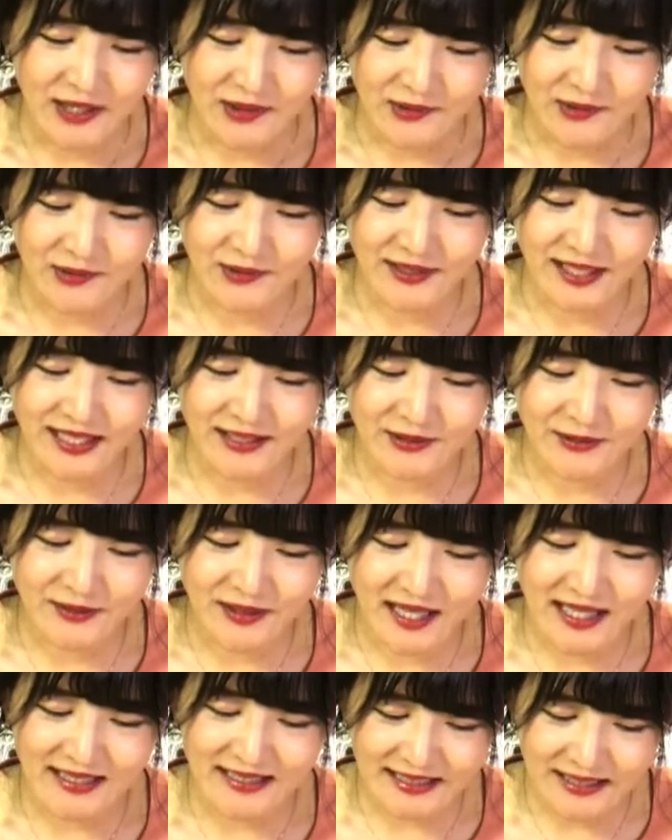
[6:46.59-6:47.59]
保元の
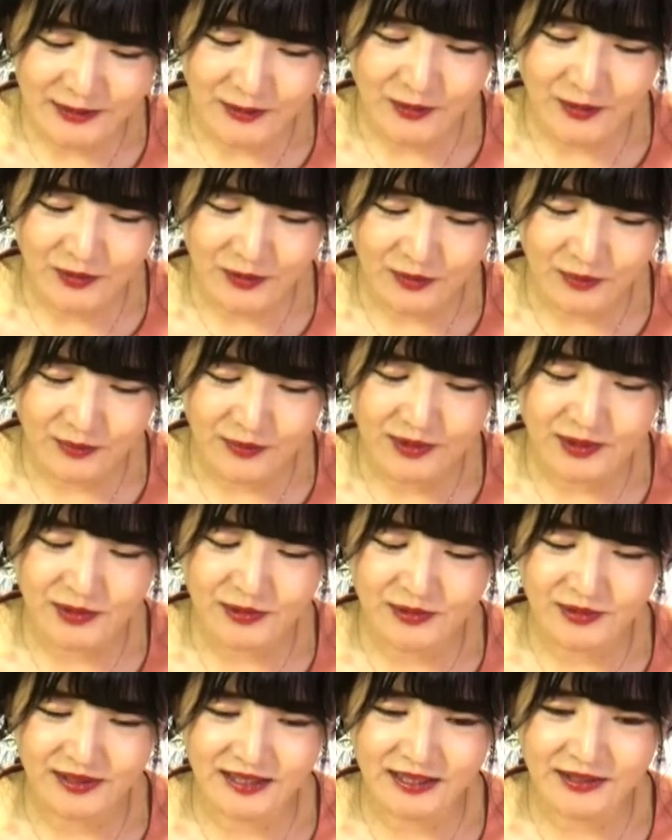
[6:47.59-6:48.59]
乱以降、武
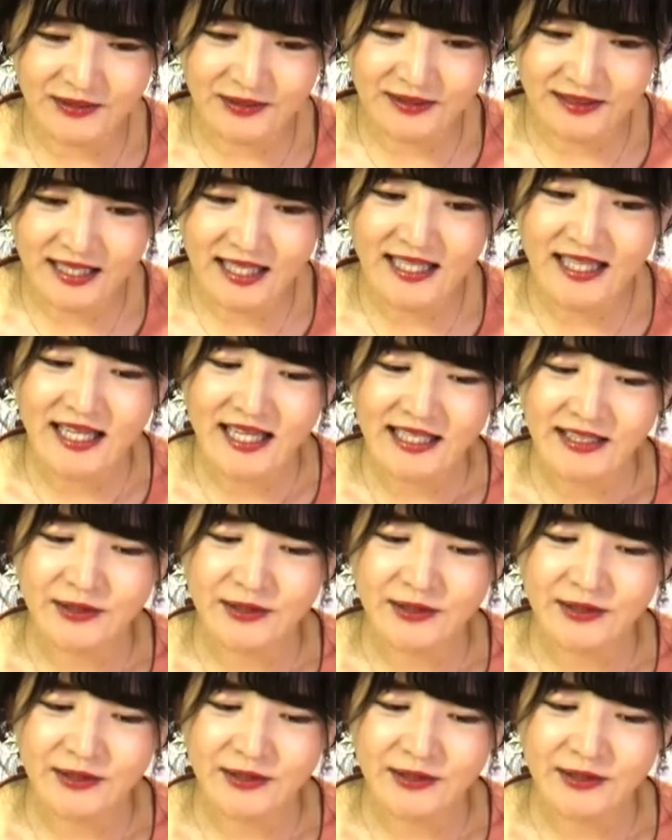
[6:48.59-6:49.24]
力によって